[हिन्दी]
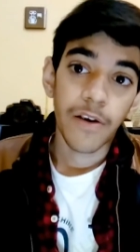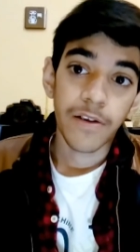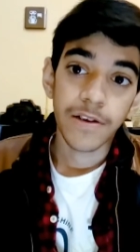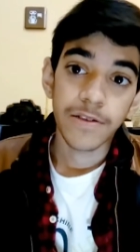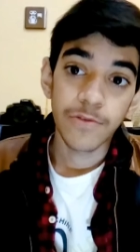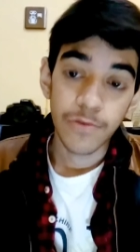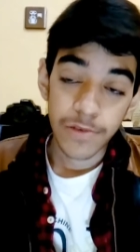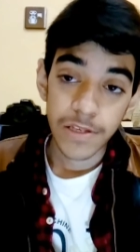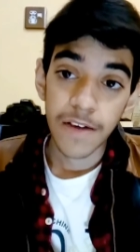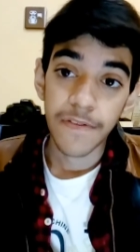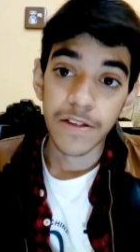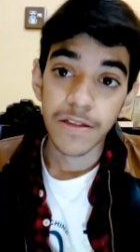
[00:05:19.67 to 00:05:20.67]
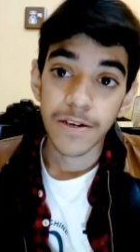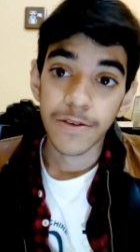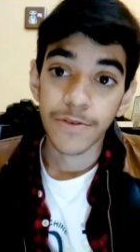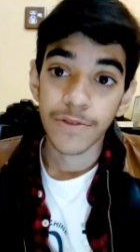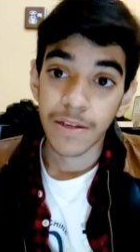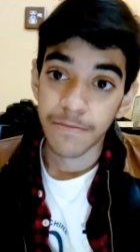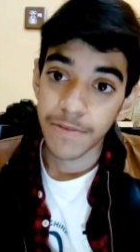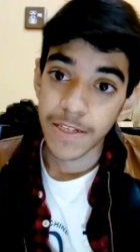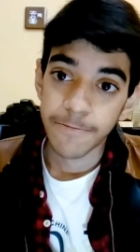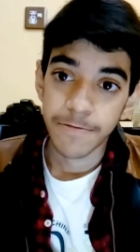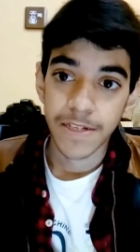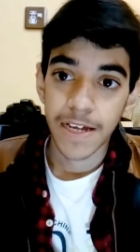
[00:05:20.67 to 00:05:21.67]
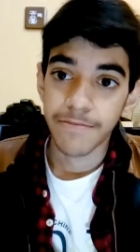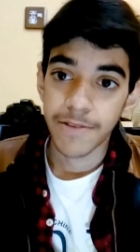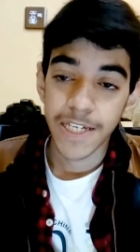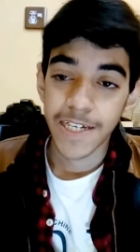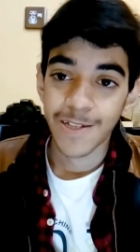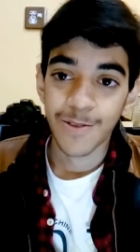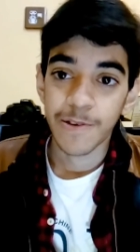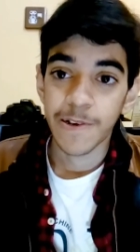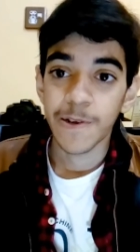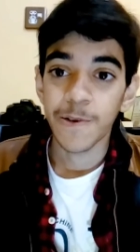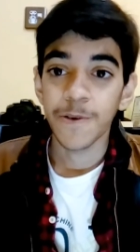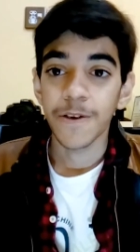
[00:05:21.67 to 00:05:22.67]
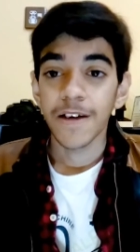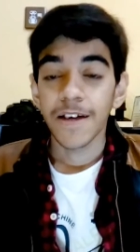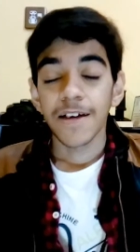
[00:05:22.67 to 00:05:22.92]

और अगर दूसरी दफ़ा देख रहे हो तब भी सब्सक्राइब नहीं किया तो कर लो